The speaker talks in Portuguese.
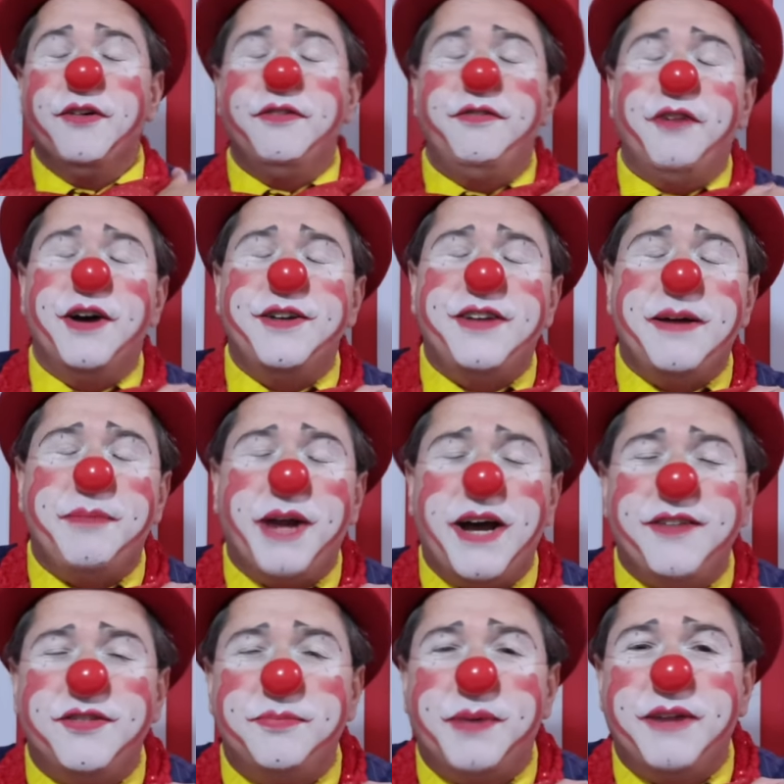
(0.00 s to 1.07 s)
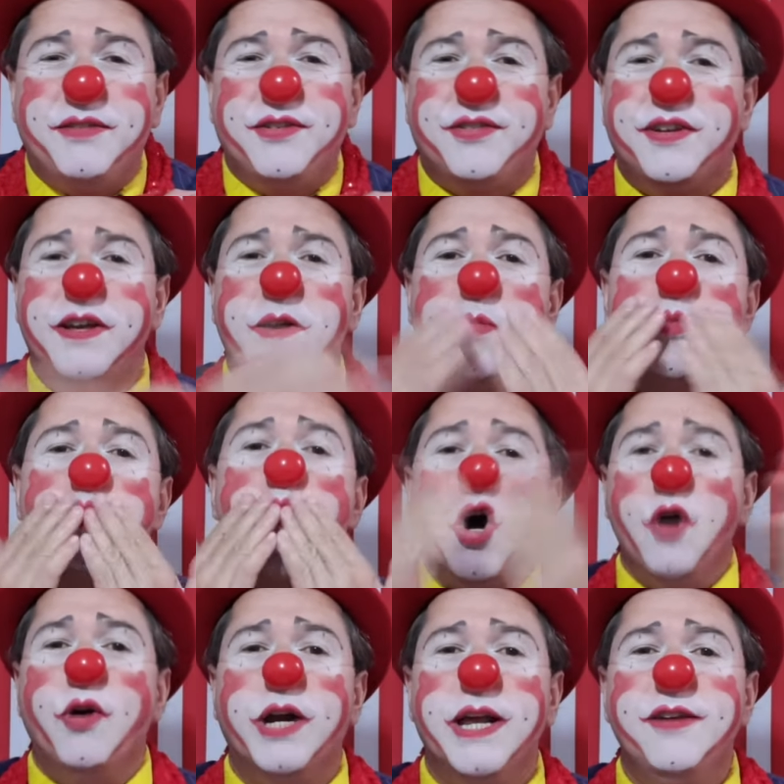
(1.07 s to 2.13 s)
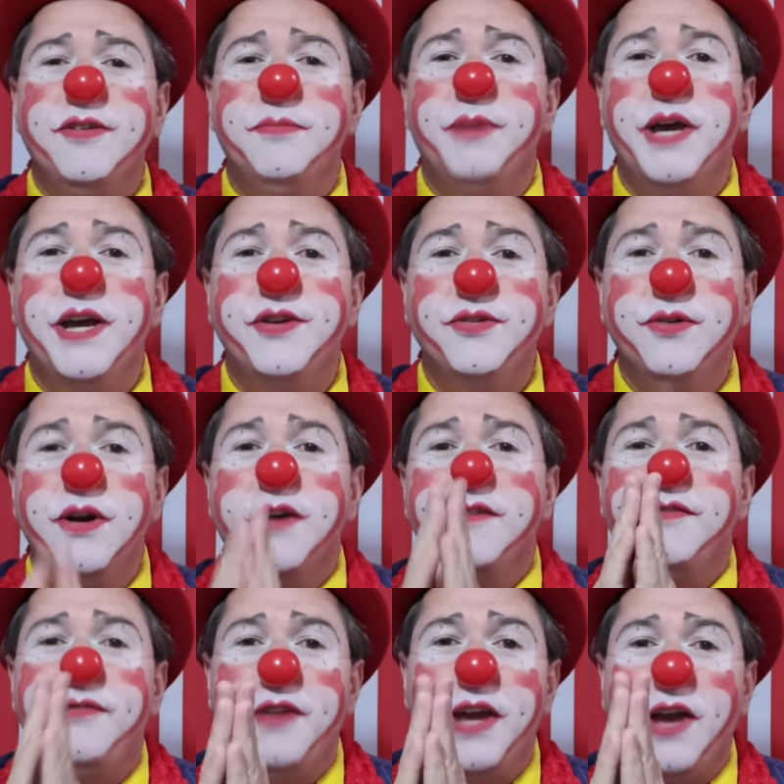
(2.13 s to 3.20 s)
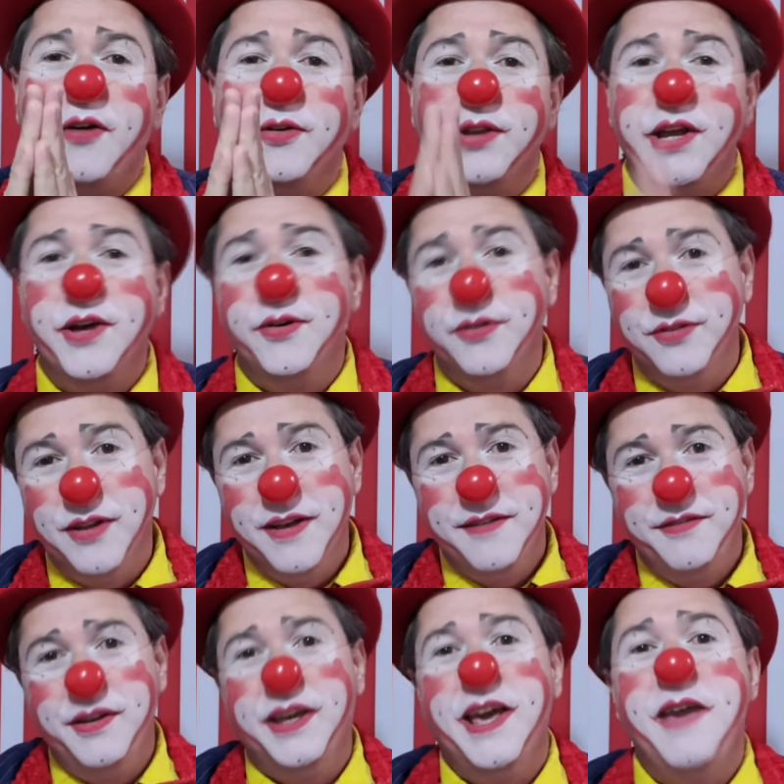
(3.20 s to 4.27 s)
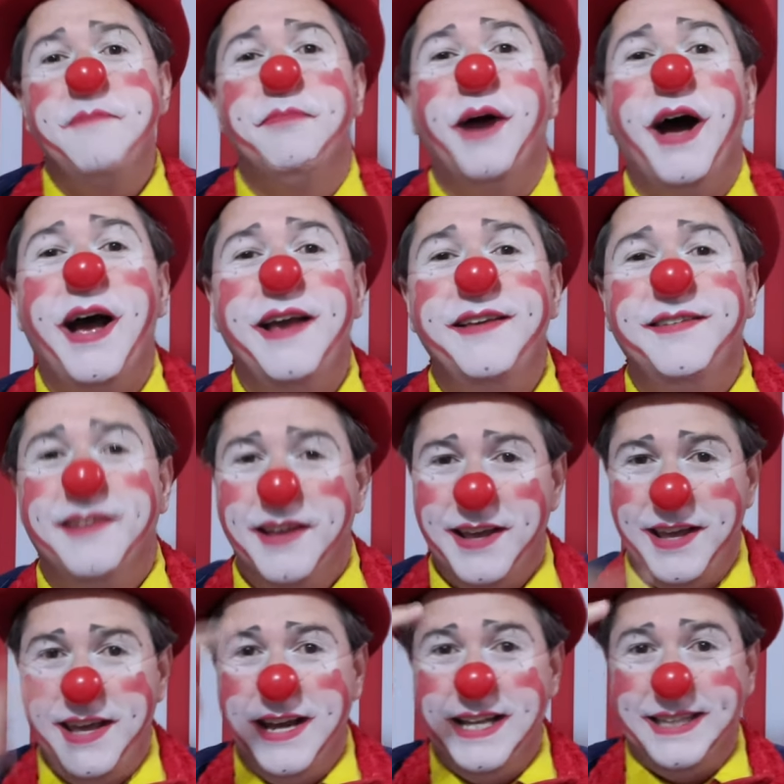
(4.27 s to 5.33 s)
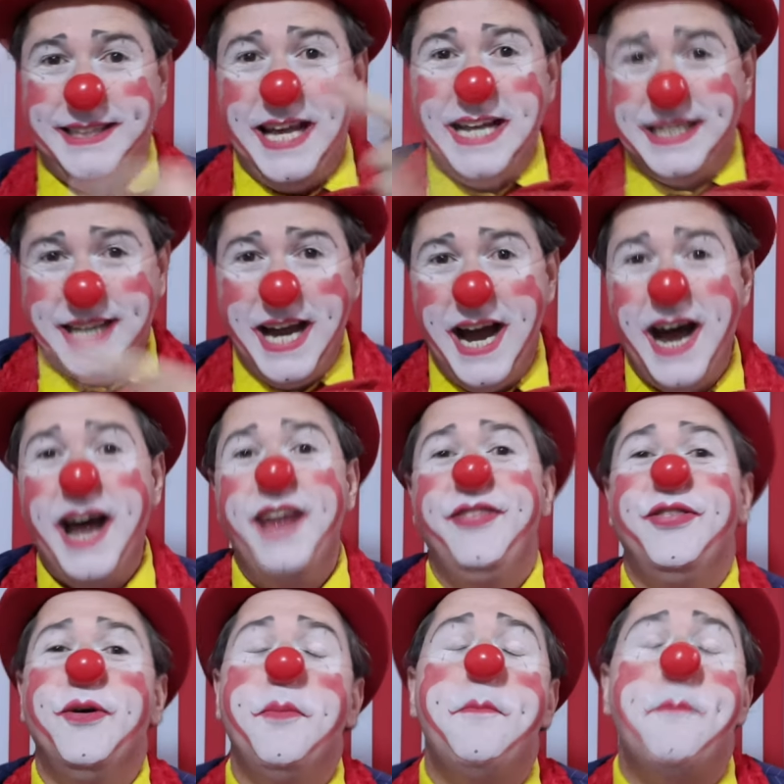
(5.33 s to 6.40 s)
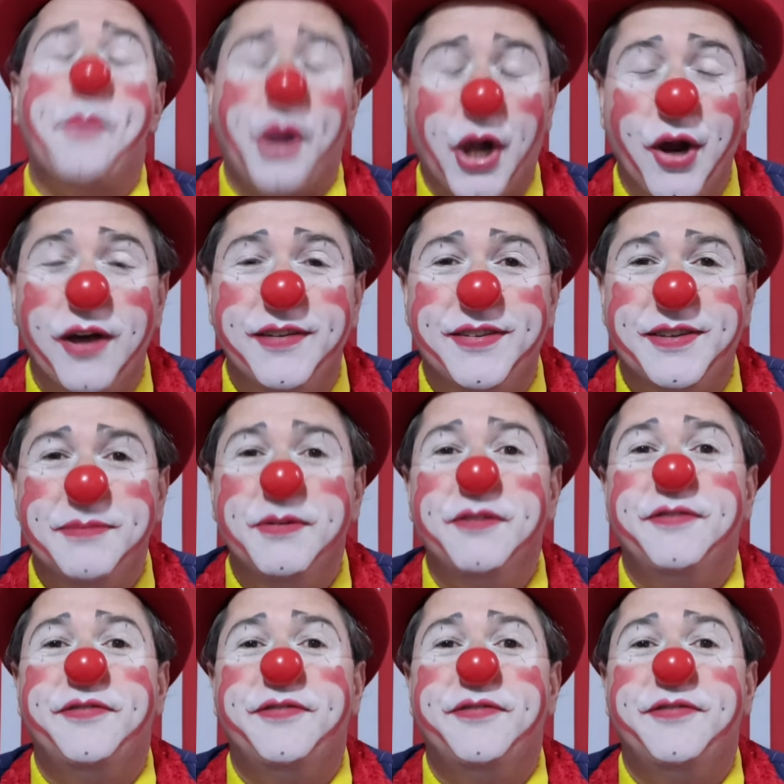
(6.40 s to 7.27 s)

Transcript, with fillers: Um forte abraço para você, um grande beijo, fique com Deus, fique em paz e até já no próximo